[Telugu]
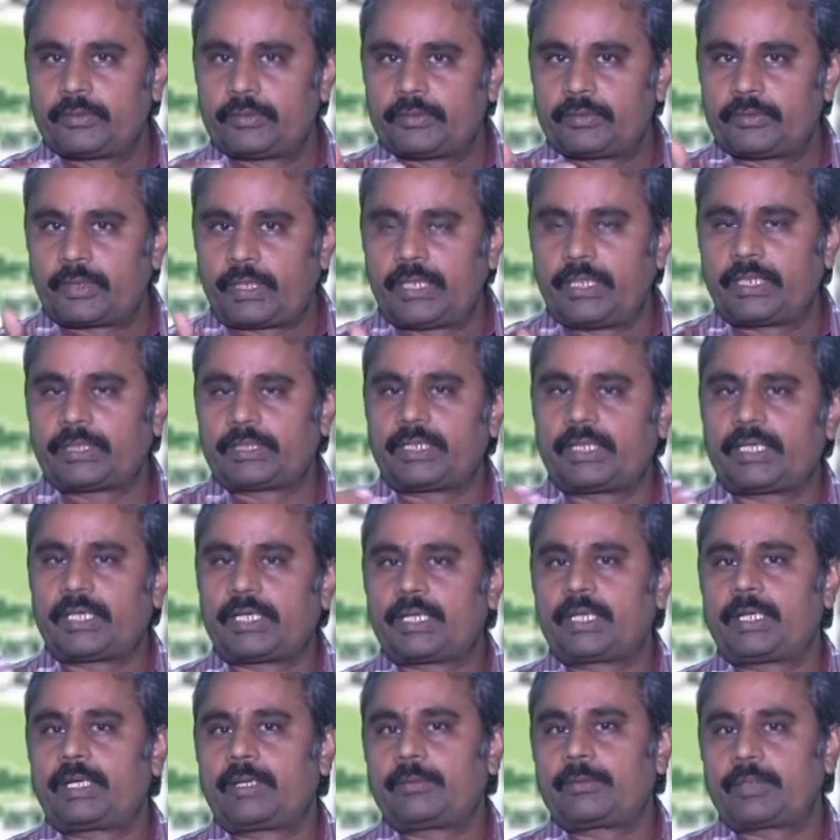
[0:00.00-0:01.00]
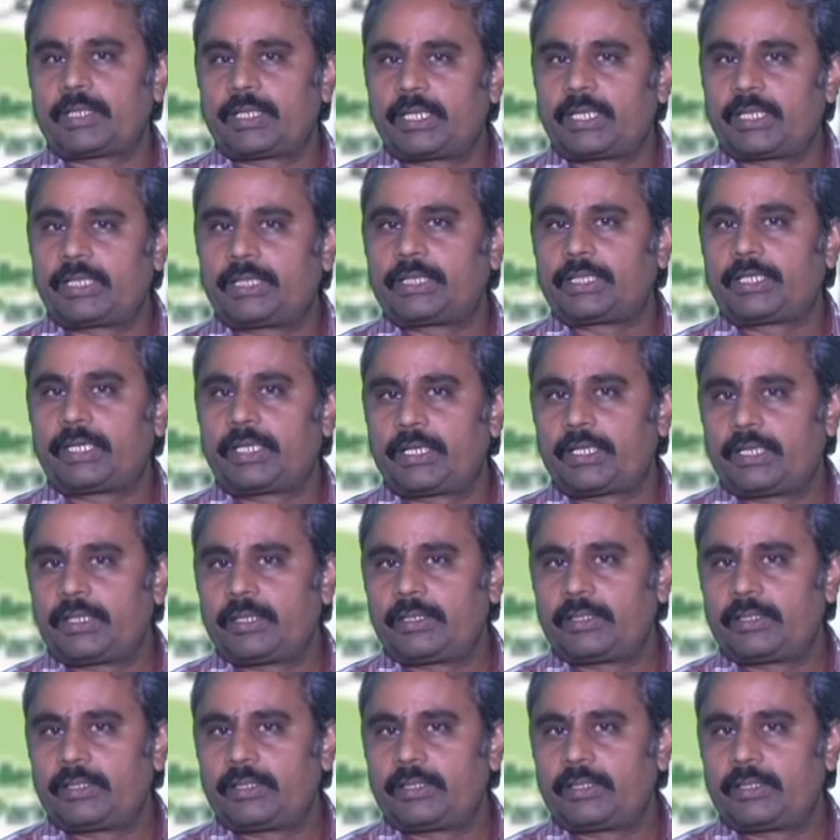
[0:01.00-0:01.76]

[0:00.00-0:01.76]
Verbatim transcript: సైనిక దళాల ప్రధాన అధికార